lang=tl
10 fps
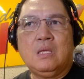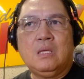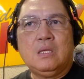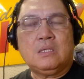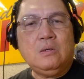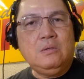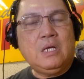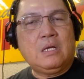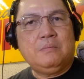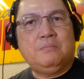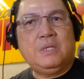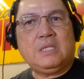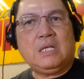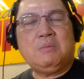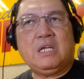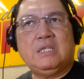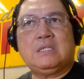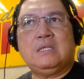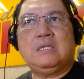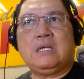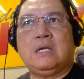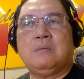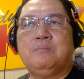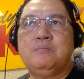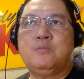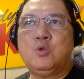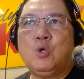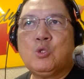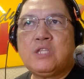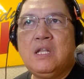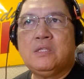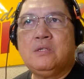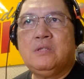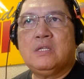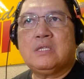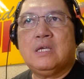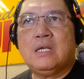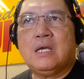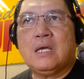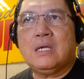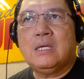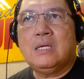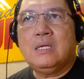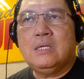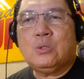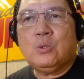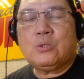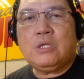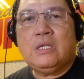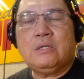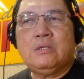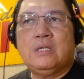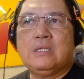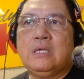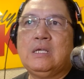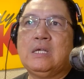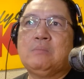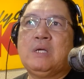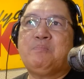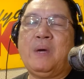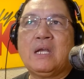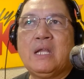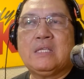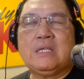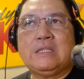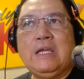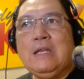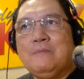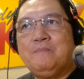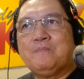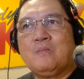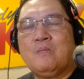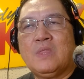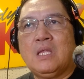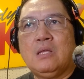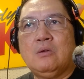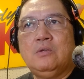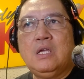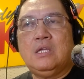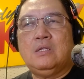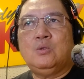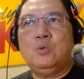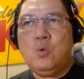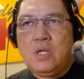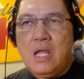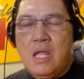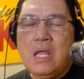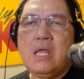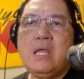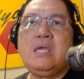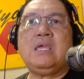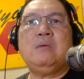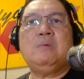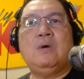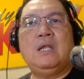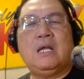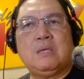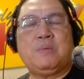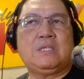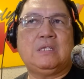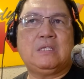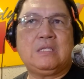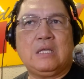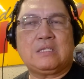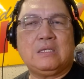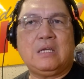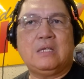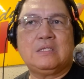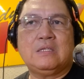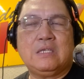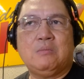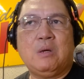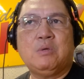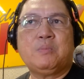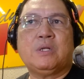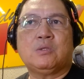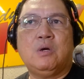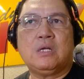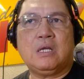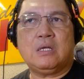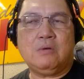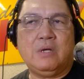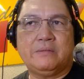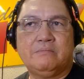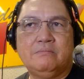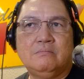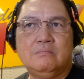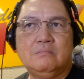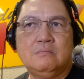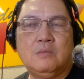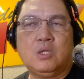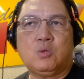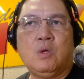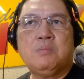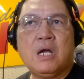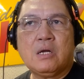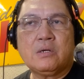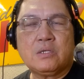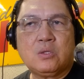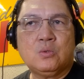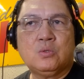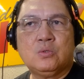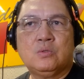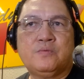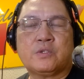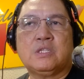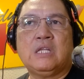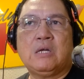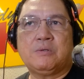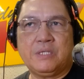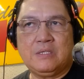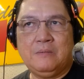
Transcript: Sa una, basta mag-anesthesia ka, total gyud na siya nga total gyud na siya nga ma-paralyze ang tiil. Unya dugay kay mawala ang effects anesthesia, anesthesia abot pag duha ka kwan mga 12 hours to 14 hours.